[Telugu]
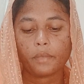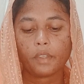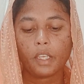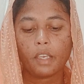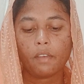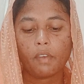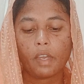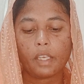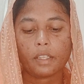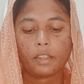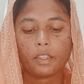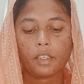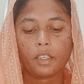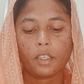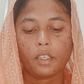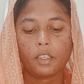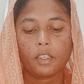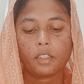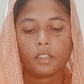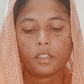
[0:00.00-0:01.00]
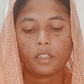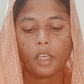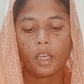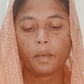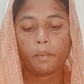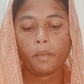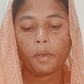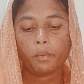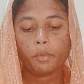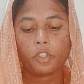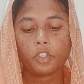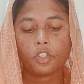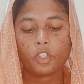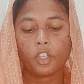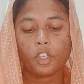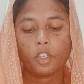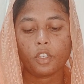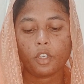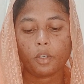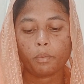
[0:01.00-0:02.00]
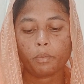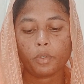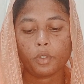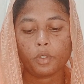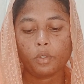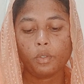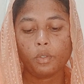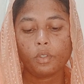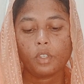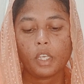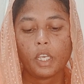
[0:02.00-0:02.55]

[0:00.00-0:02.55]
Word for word: నీవైతే ధర్మము చేయనప్పుడు